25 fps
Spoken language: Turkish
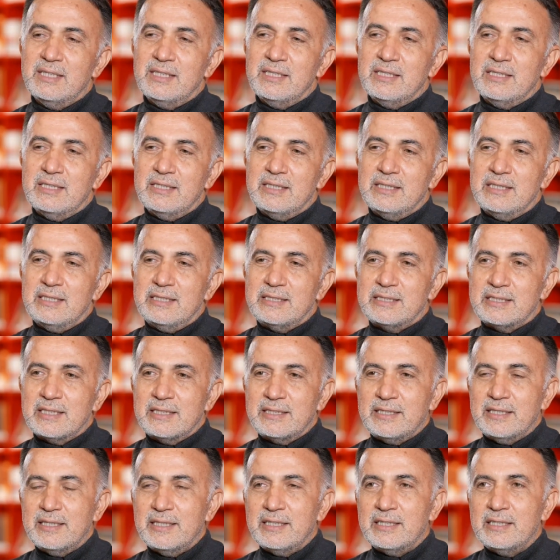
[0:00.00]
Ee,
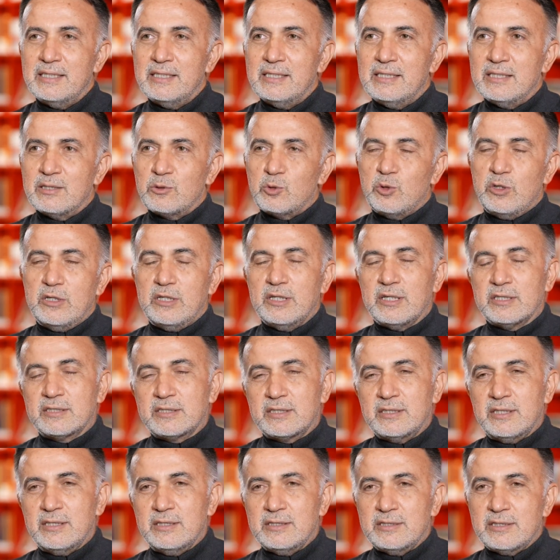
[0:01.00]
lisede Kuleli
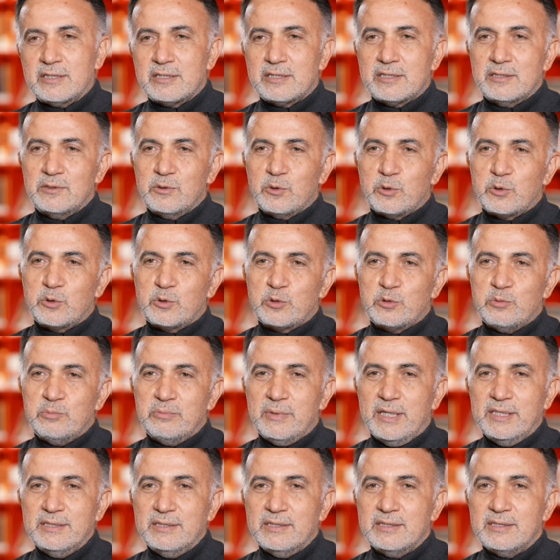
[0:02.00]
Asker Lisesi'nde okudum
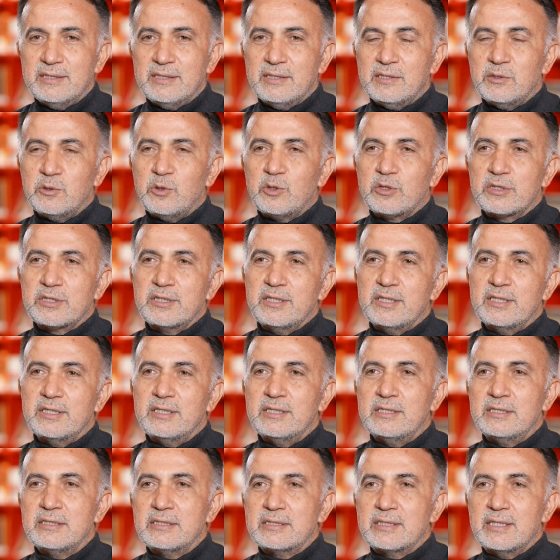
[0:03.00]
ben. Orada
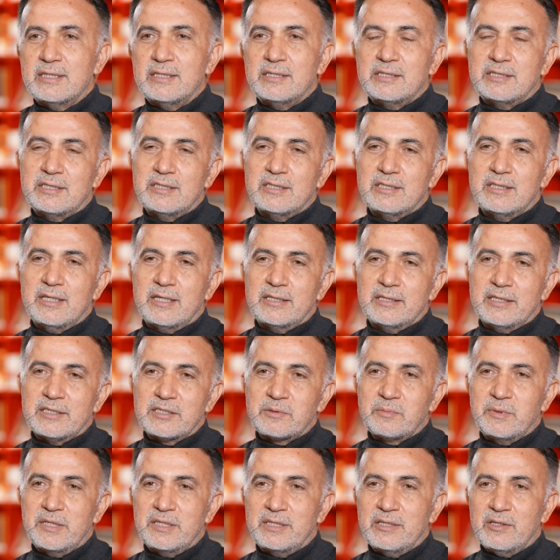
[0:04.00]
gene şiirler
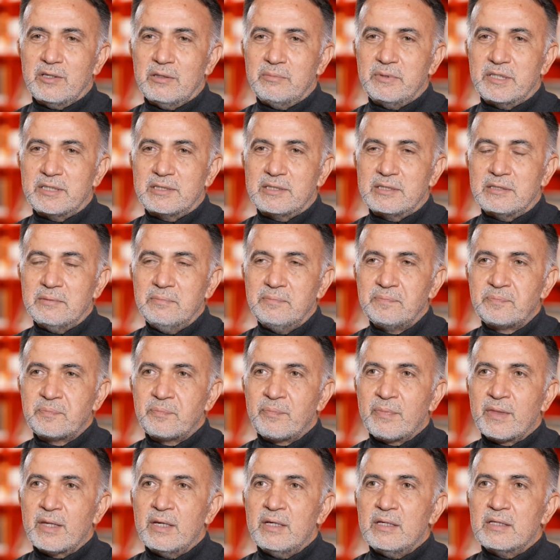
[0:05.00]
yazmaya devam ettim.
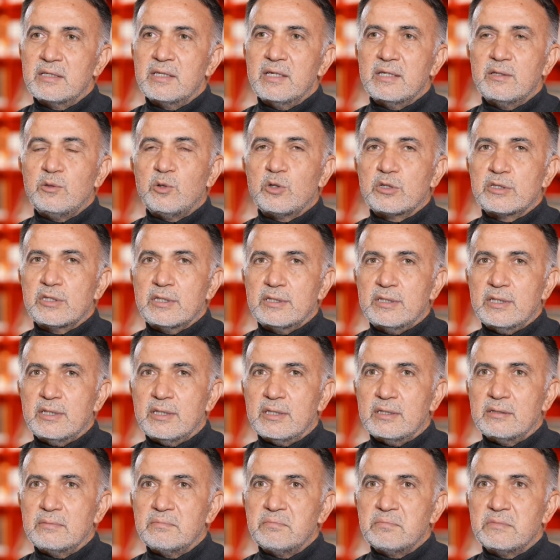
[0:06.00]
Gene orada
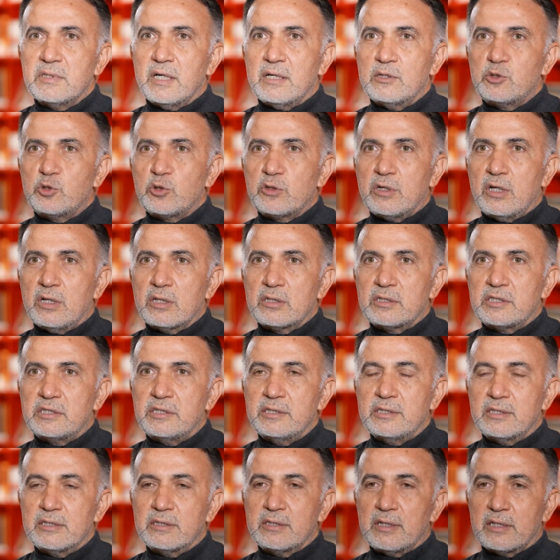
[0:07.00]
da daha çok halk
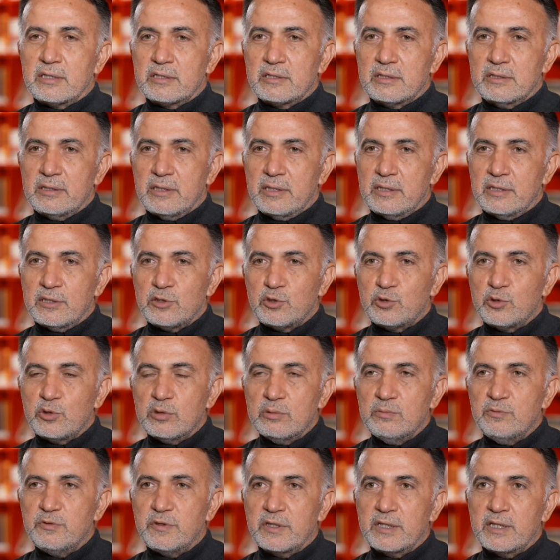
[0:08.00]
şiiri tarzında
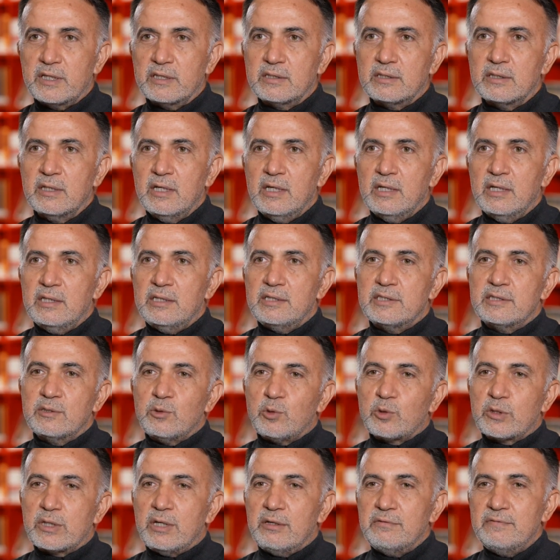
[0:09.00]
yazıyordum fakat işte
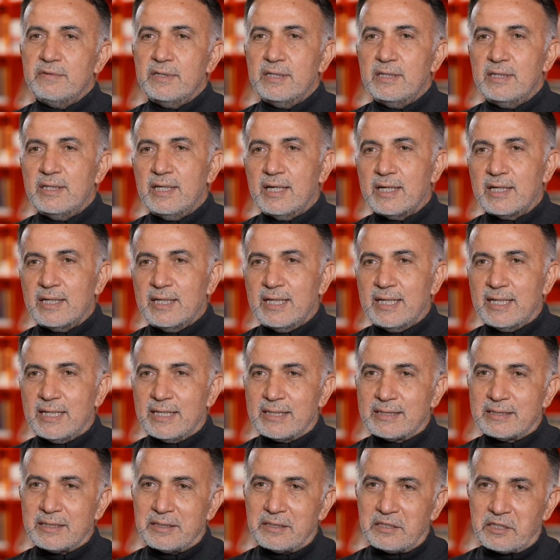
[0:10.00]
Orhan Velilerle
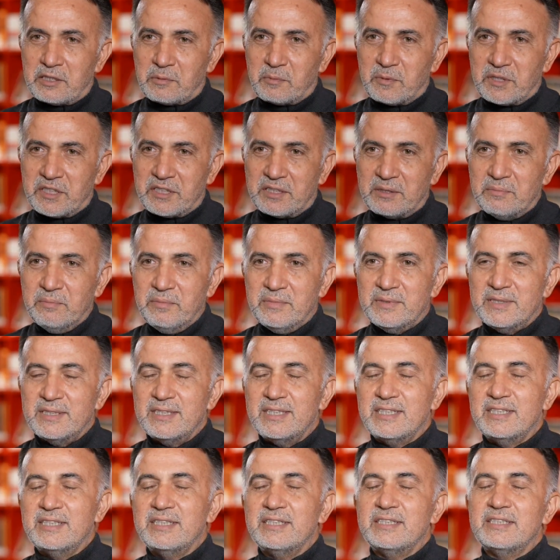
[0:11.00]
tanışmıştım.
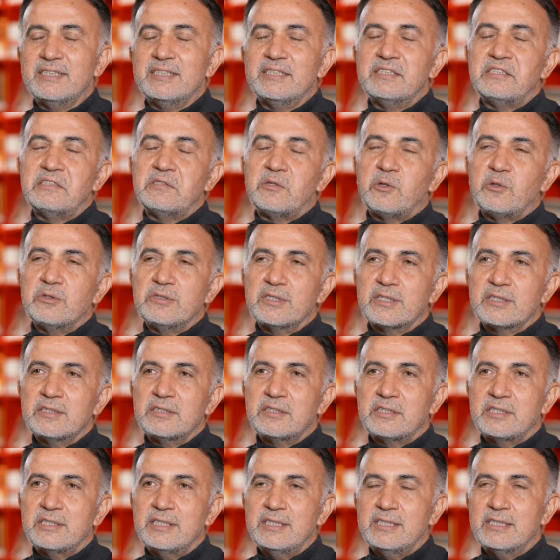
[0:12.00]
Ee, onların
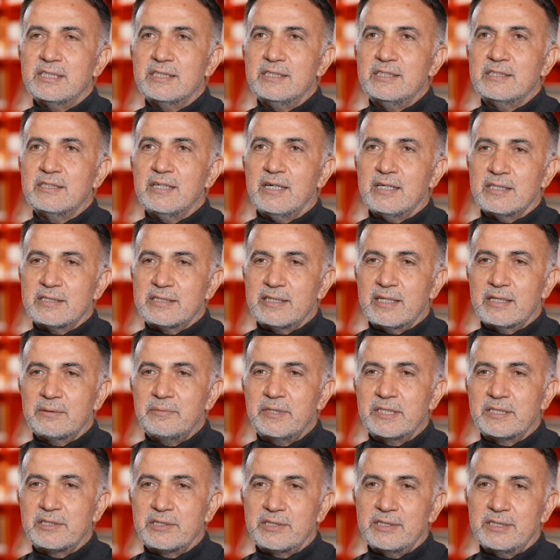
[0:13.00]
şiirini daha
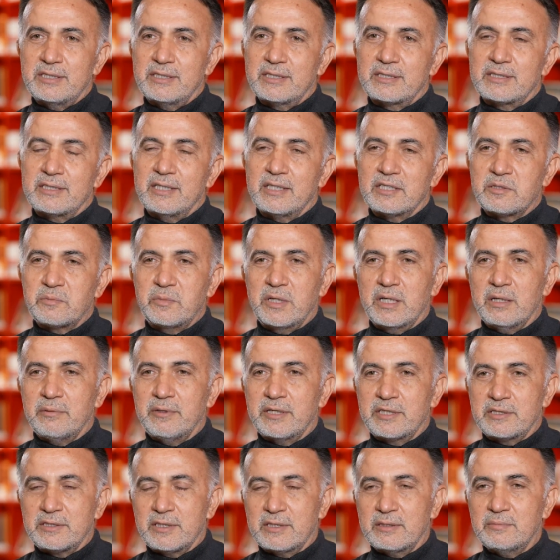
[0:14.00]
serbest şiir yazmaya
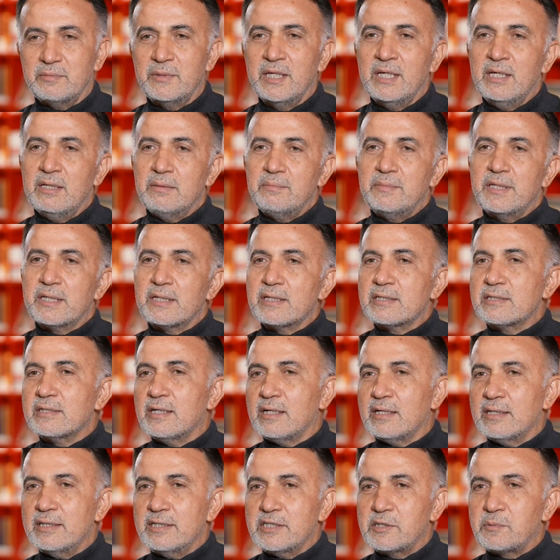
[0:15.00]
başladım. Biraz
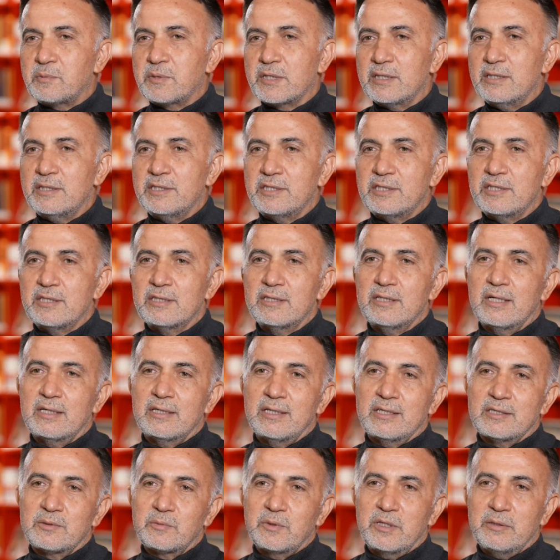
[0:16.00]
daha esprili şiirler
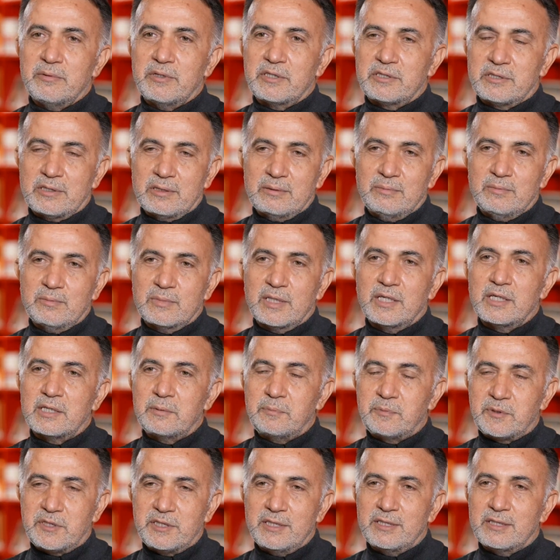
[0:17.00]
yazmaya başladım.
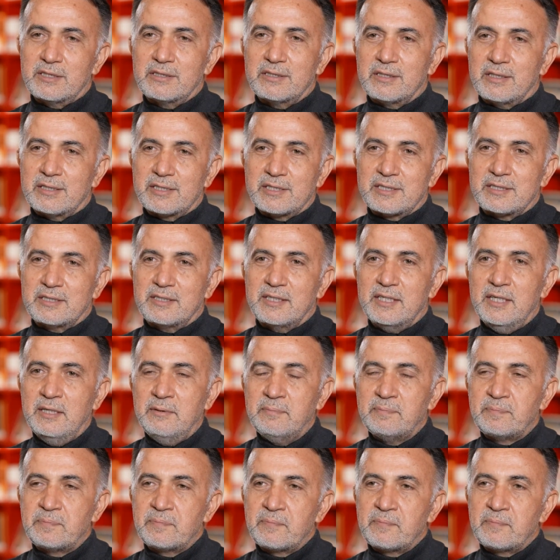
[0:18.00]
Garip şiiri tarzında.